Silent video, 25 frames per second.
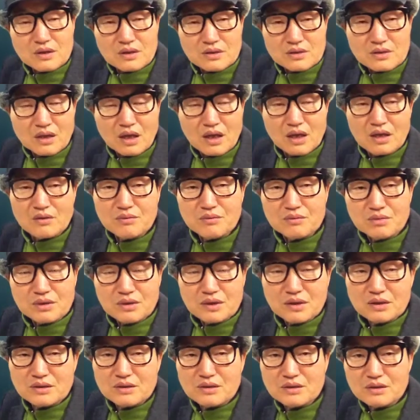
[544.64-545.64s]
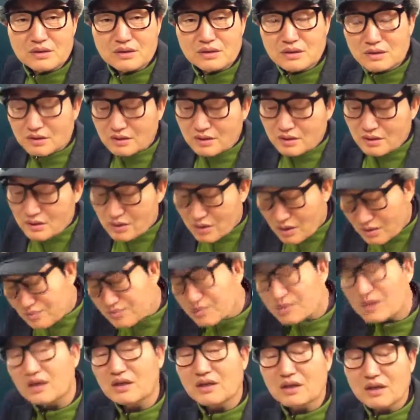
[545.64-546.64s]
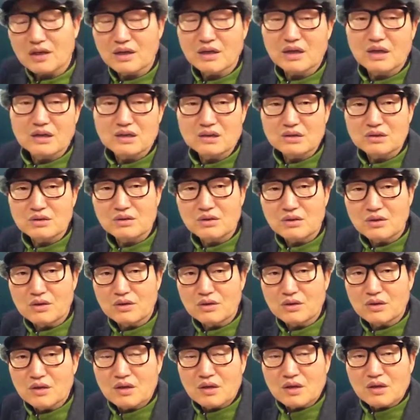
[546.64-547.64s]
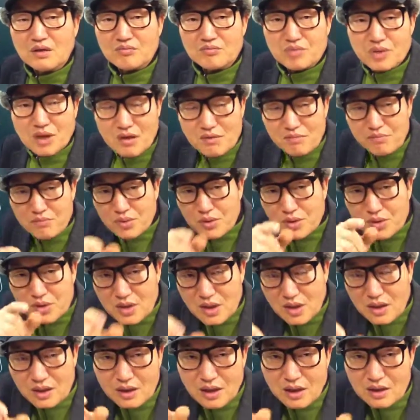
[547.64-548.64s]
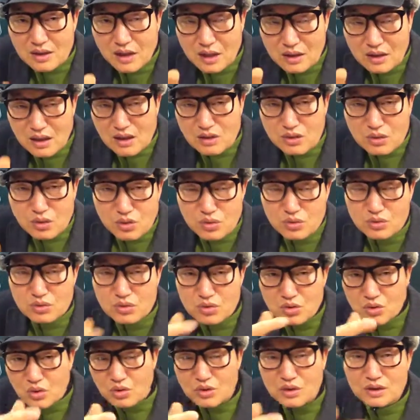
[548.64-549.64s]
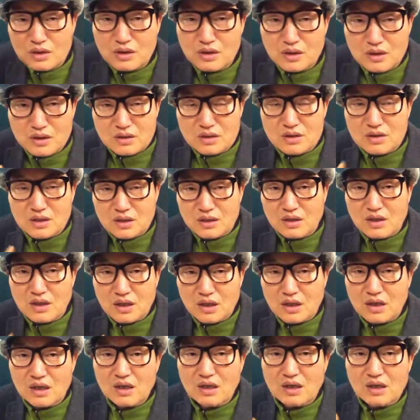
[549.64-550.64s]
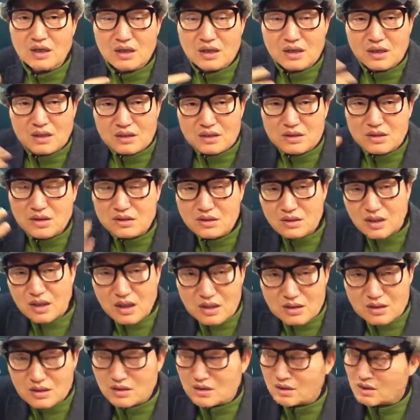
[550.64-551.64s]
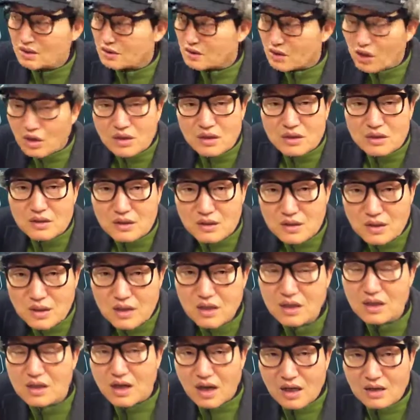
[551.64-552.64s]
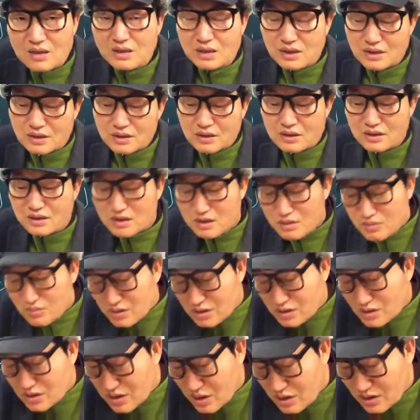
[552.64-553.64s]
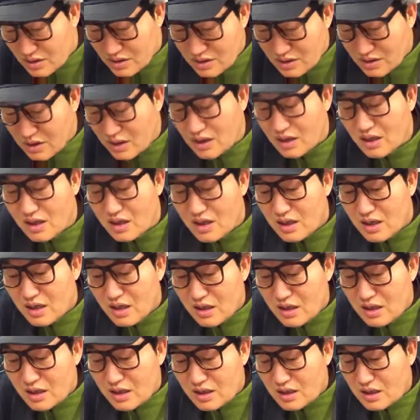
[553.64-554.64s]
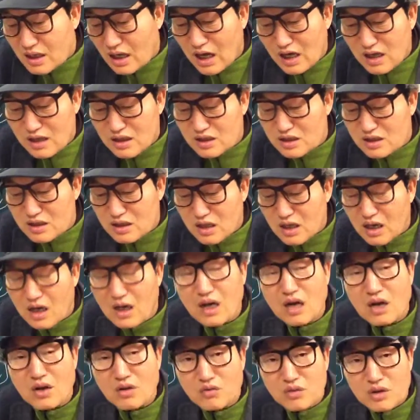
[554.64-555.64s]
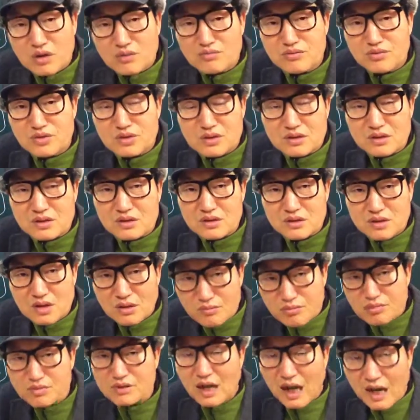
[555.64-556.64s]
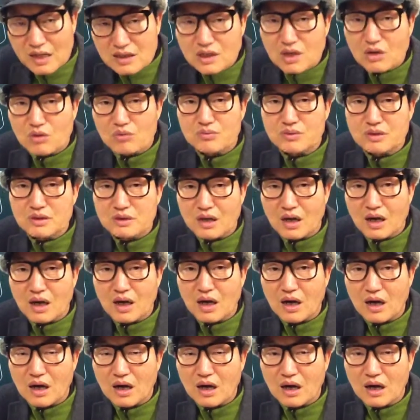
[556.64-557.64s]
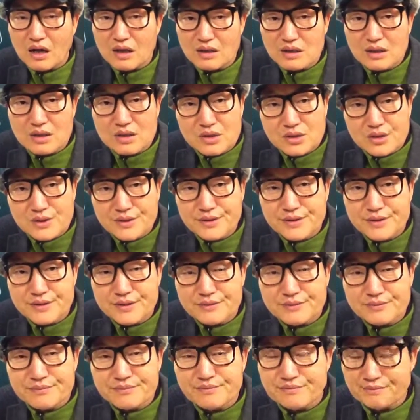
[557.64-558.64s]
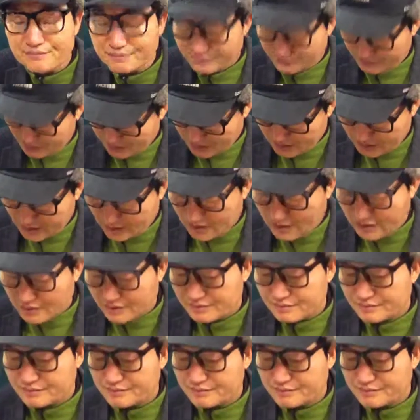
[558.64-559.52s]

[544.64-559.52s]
네이버에서 검색해가지고 별표 3개 달아놓은 조기영 저의 전자사전을 거기를 클릭하세요. 그러면 거기에 한자, 원문 전부 다 나옵니다. 알겠죠? 자,